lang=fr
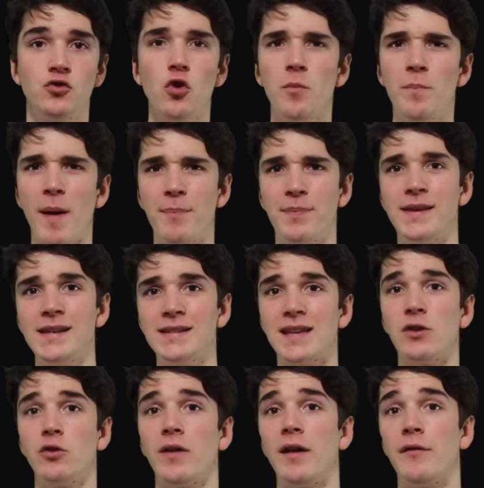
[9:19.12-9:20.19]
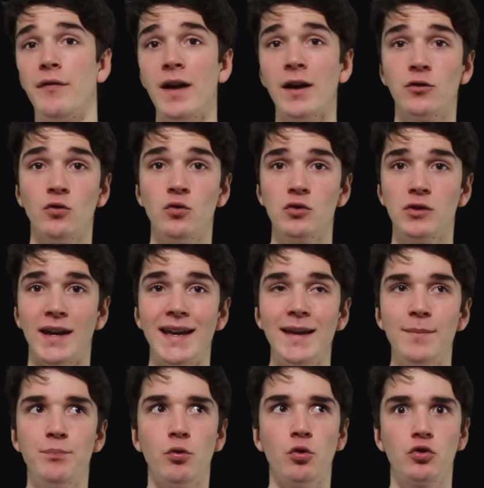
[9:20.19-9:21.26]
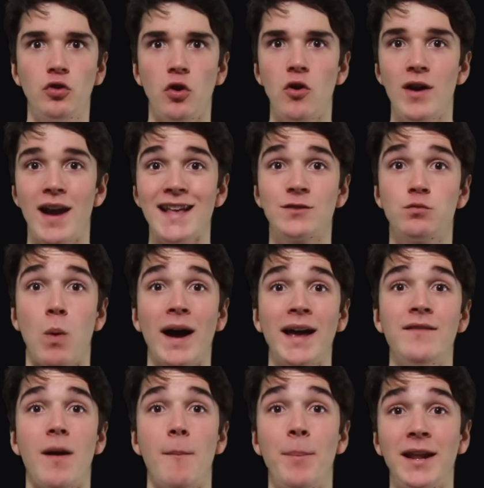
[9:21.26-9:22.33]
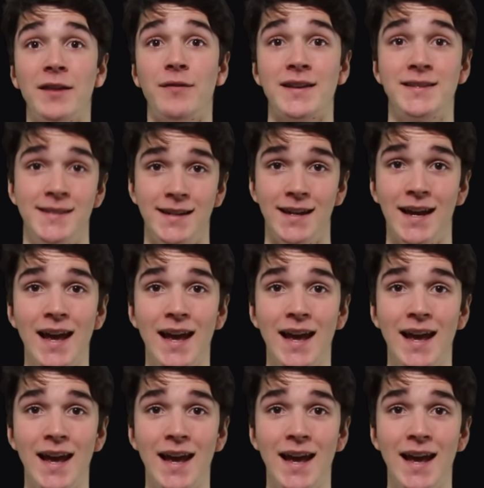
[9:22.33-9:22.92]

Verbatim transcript: Sur le papier, ça devrait le faire donc, et pourtant la soirée va pas être facile.